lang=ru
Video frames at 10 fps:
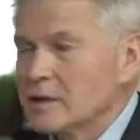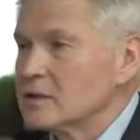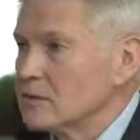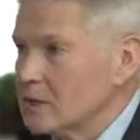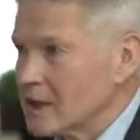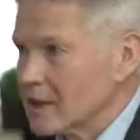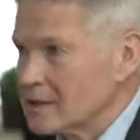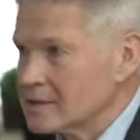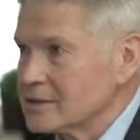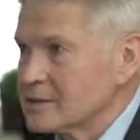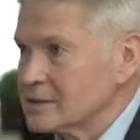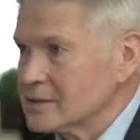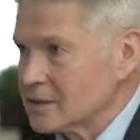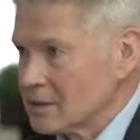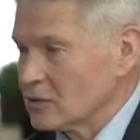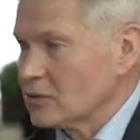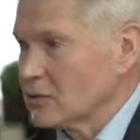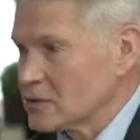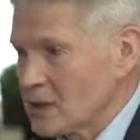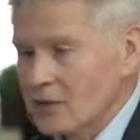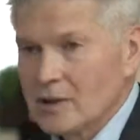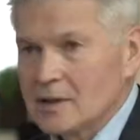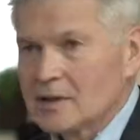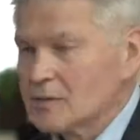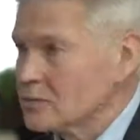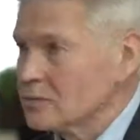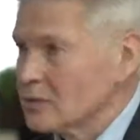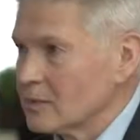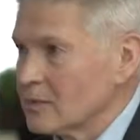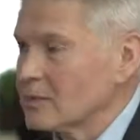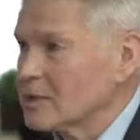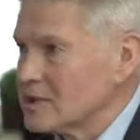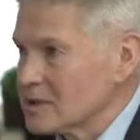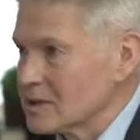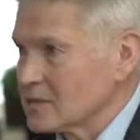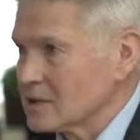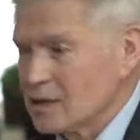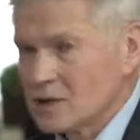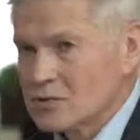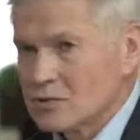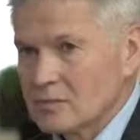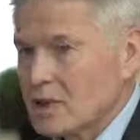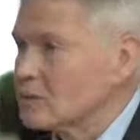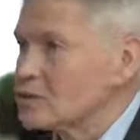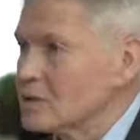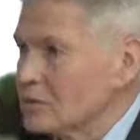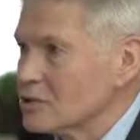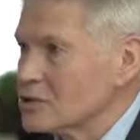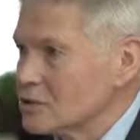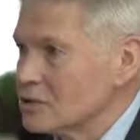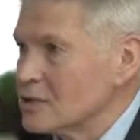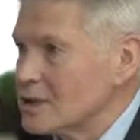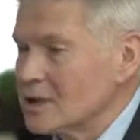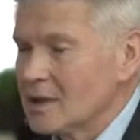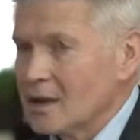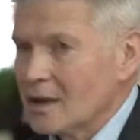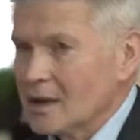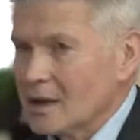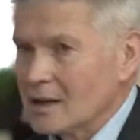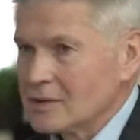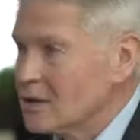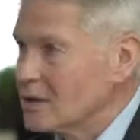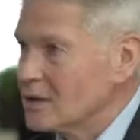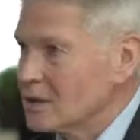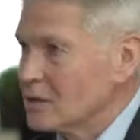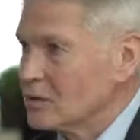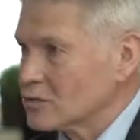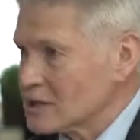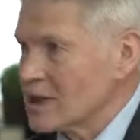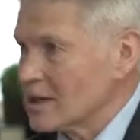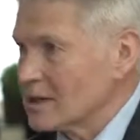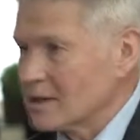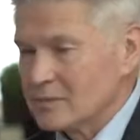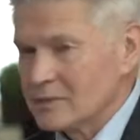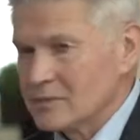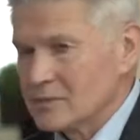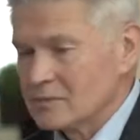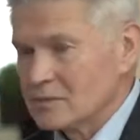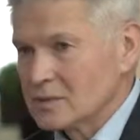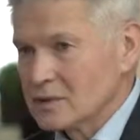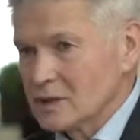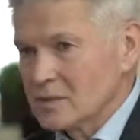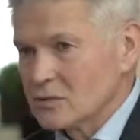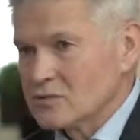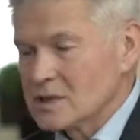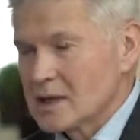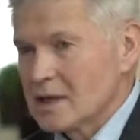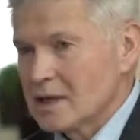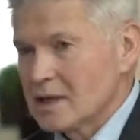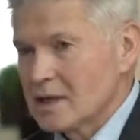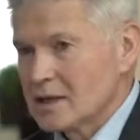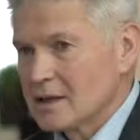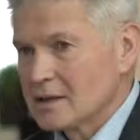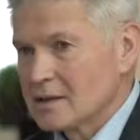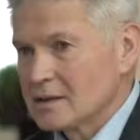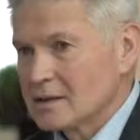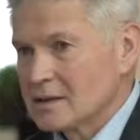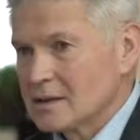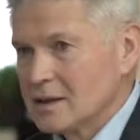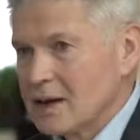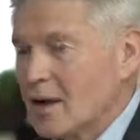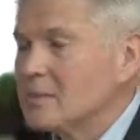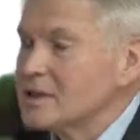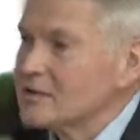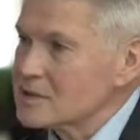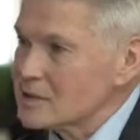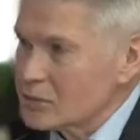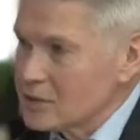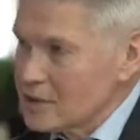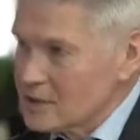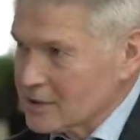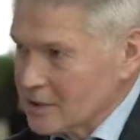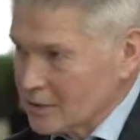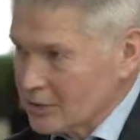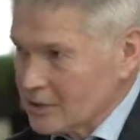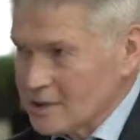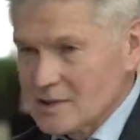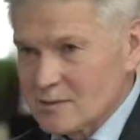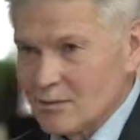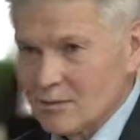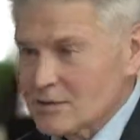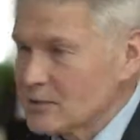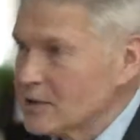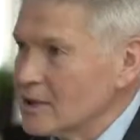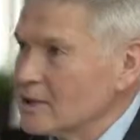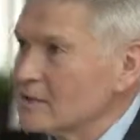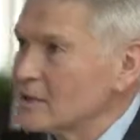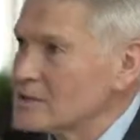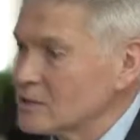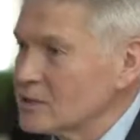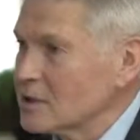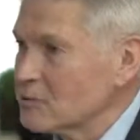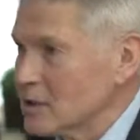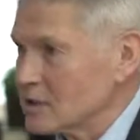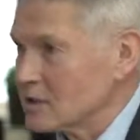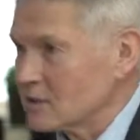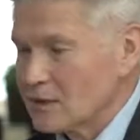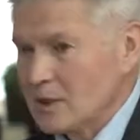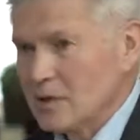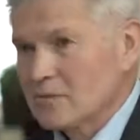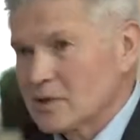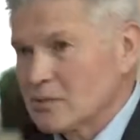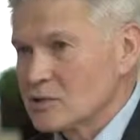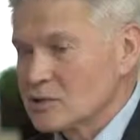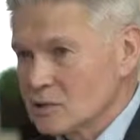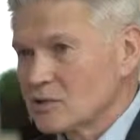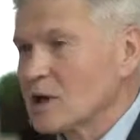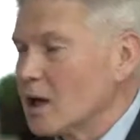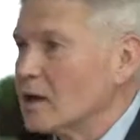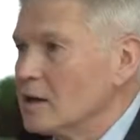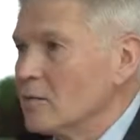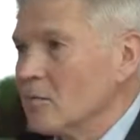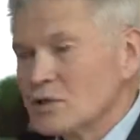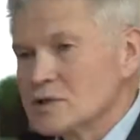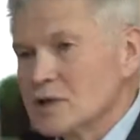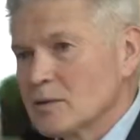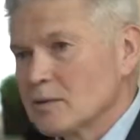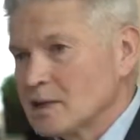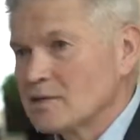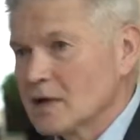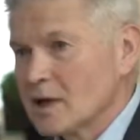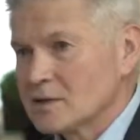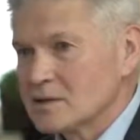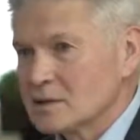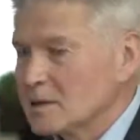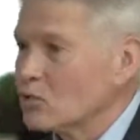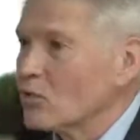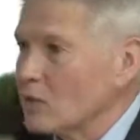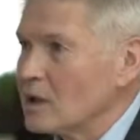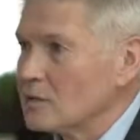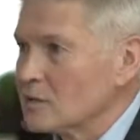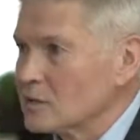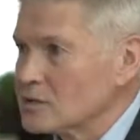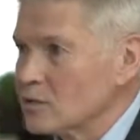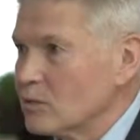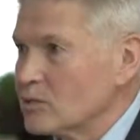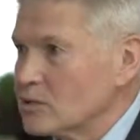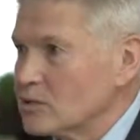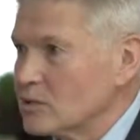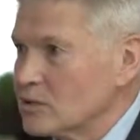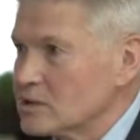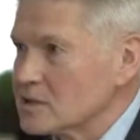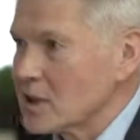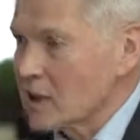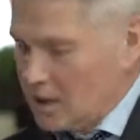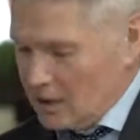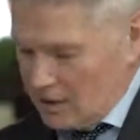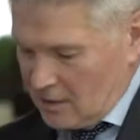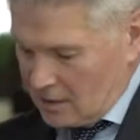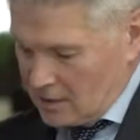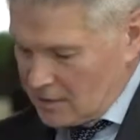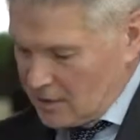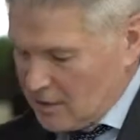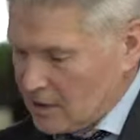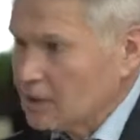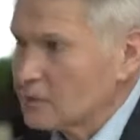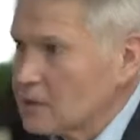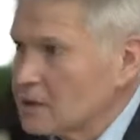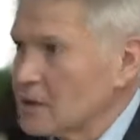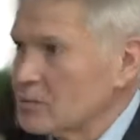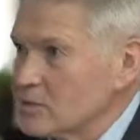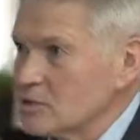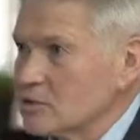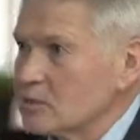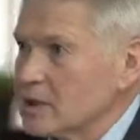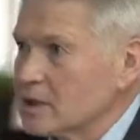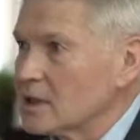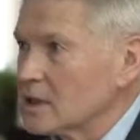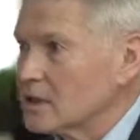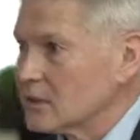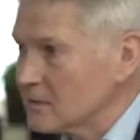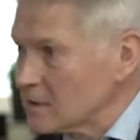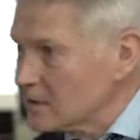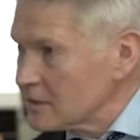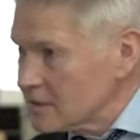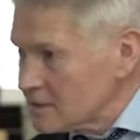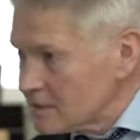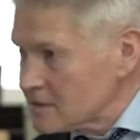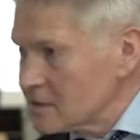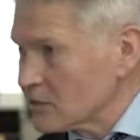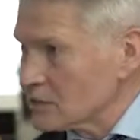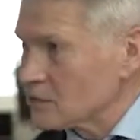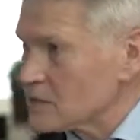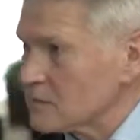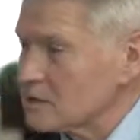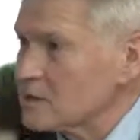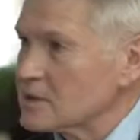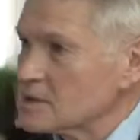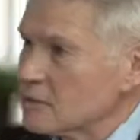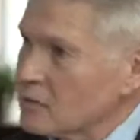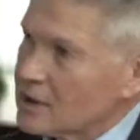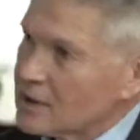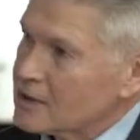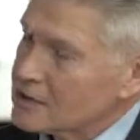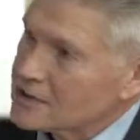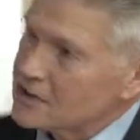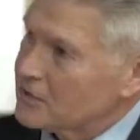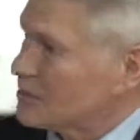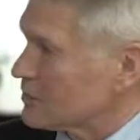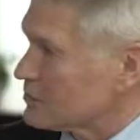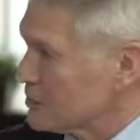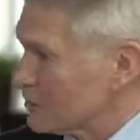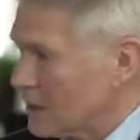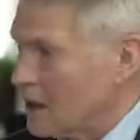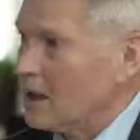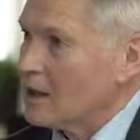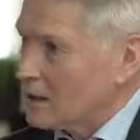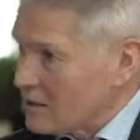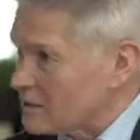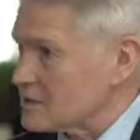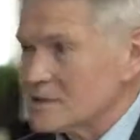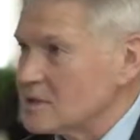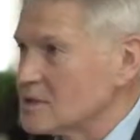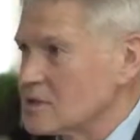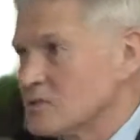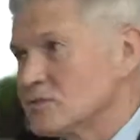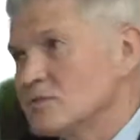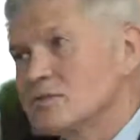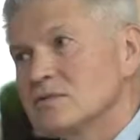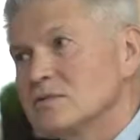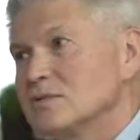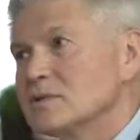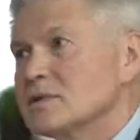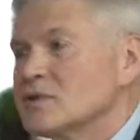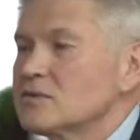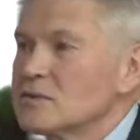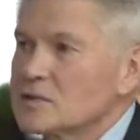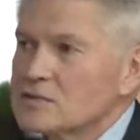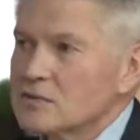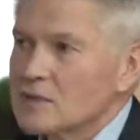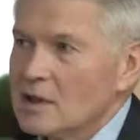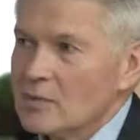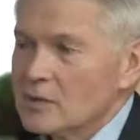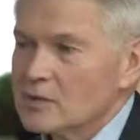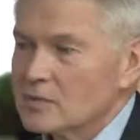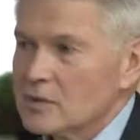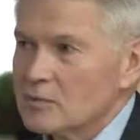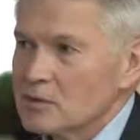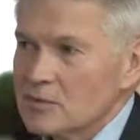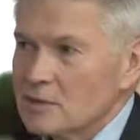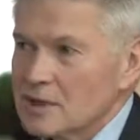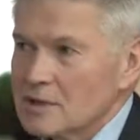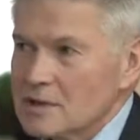продвигать технологию Skyway, для того, чтобы ее популяризировать, чтобы как можно больше людей о ней узнали, причем узнали э, об инновационной технологии с помощью инновационных методов. Потому что, ну да, можно продвигать э, кувалду с помощью листка с рекламной надписью, приклеенным на стену, то есть висит на заборе и колышется ветром, типа. А здесь, ну, очевидно, что подобная методика